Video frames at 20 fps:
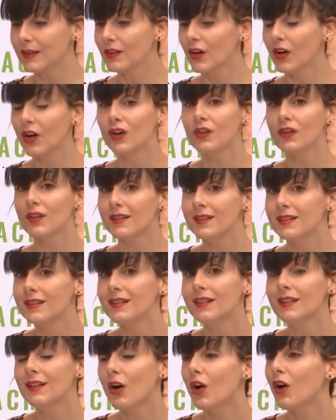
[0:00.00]
cette
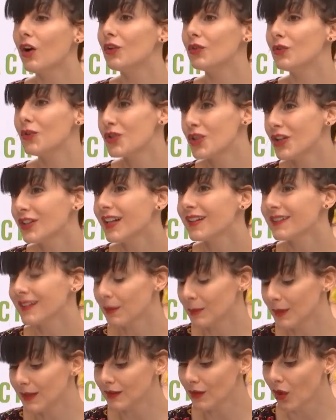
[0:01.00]
méthode dit euh, de
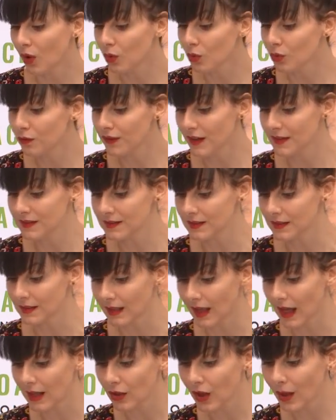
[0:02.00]
jeûne intermittent ou
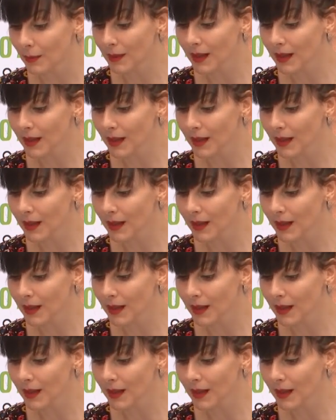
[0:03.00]
fasting.